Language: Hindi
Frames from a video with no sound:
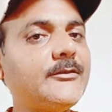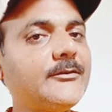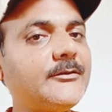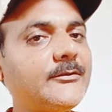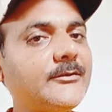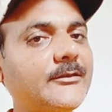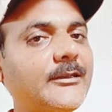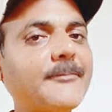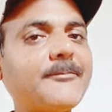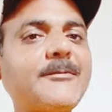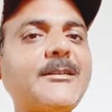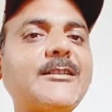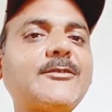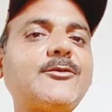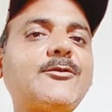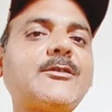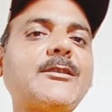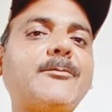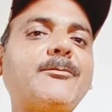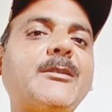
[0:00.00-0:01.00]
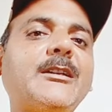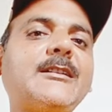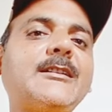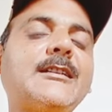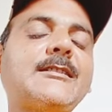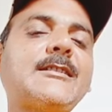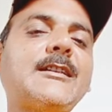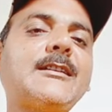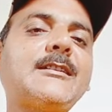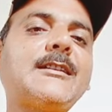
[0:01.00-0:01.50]
तब तक तो सब बढ़िया
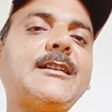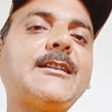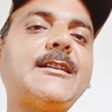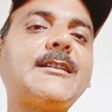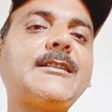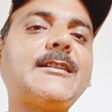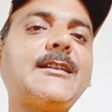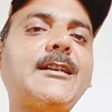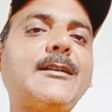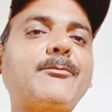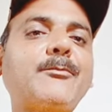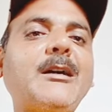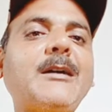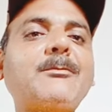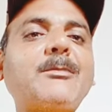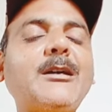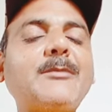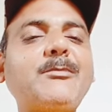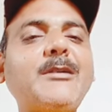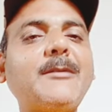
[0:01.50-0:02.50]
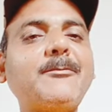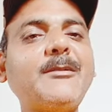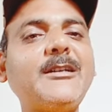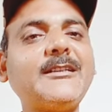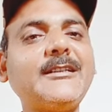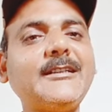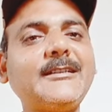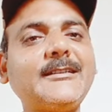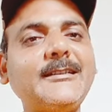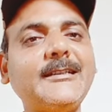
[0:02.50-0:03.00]
चलता रहता है पापा पापा
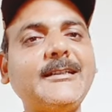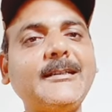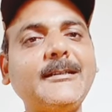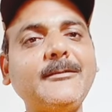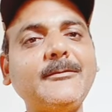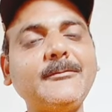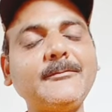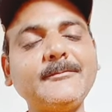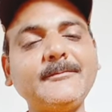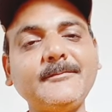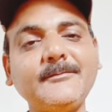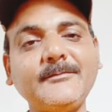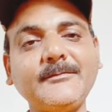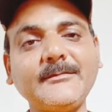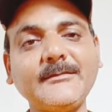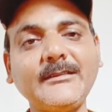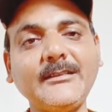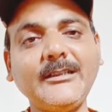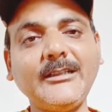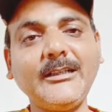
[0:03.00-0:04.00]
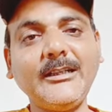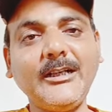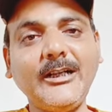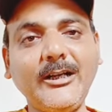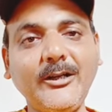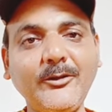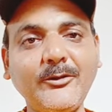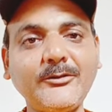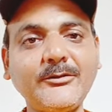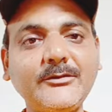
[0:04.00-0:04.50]
रहते हैं
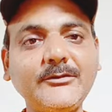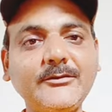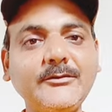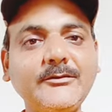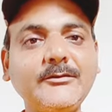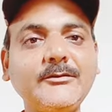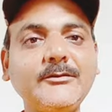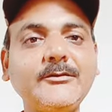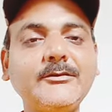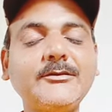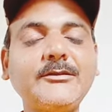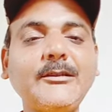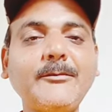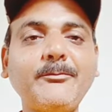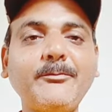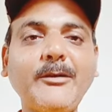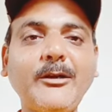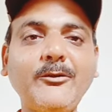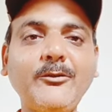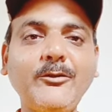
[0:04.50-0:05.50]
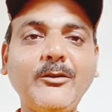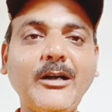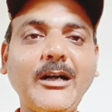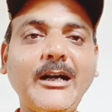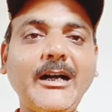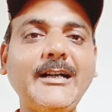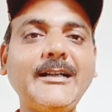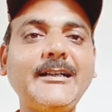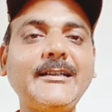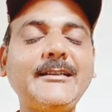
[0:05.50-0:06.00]
और जब बहू
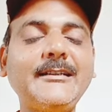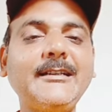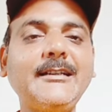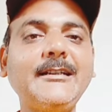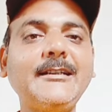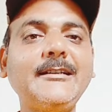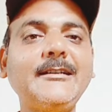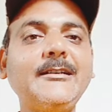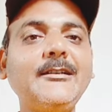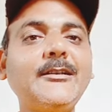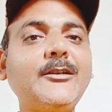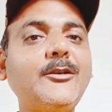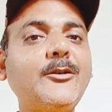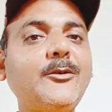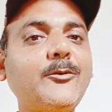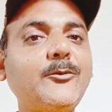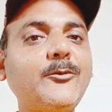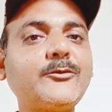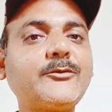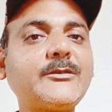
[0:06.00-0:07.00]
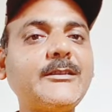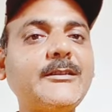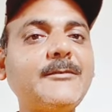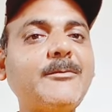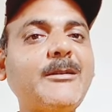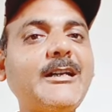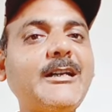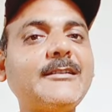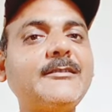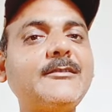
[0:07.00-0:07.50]
आ गई है उसके
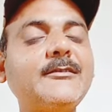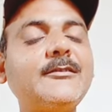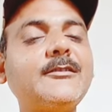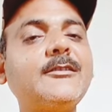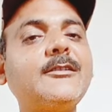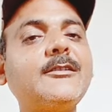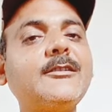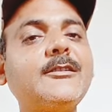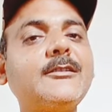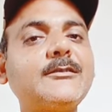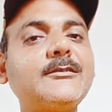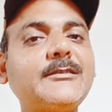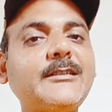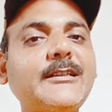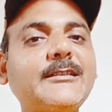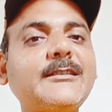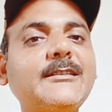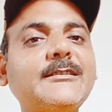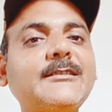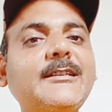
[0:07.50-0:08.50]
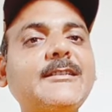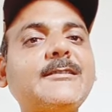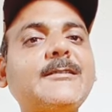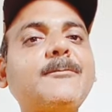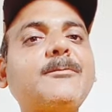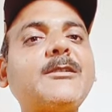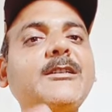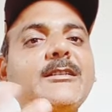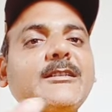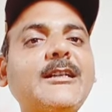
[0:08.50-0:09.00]
बाद जैसे जैसे
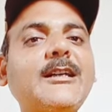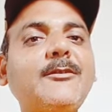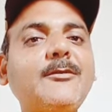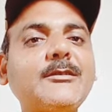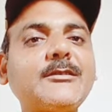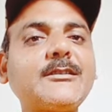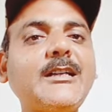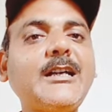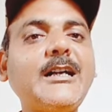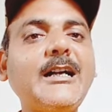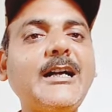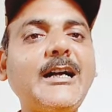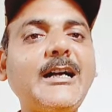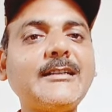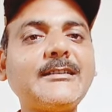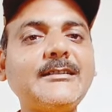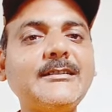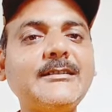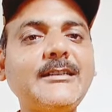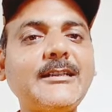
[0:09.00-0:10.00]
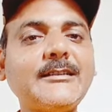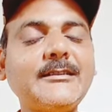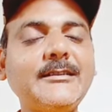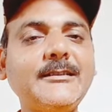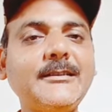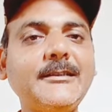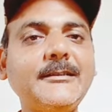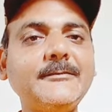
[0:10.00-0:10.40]
वृद्धावस्था आती जाती है